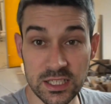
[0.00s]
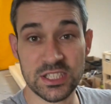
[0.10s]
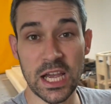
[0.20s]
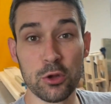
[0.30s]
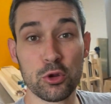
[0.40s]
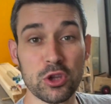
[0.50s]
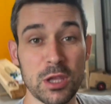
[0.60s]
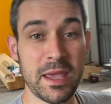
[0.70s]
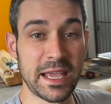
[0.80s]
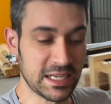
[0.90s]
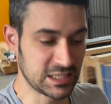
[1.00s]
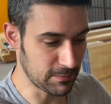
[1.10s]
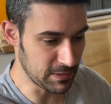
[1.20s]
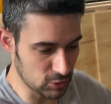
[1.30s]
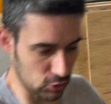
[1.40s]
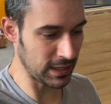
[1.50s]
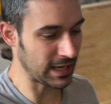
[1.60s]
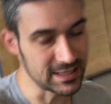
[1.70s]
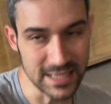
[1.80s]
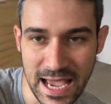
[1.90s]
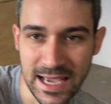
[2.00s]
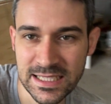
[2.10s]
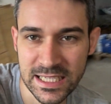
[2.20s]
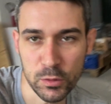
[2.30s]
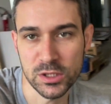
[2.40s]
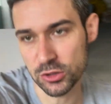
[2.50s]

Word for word: Ciao a tutti makers e bentornati anche questo